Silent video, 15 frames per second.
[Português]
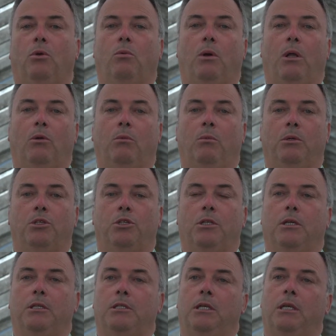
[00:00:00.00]
com alguma
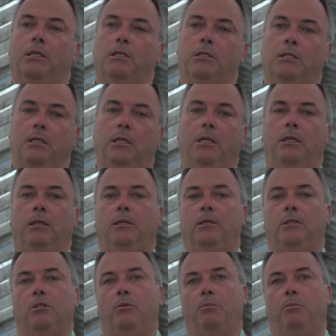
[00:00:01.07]
distância entre si, isso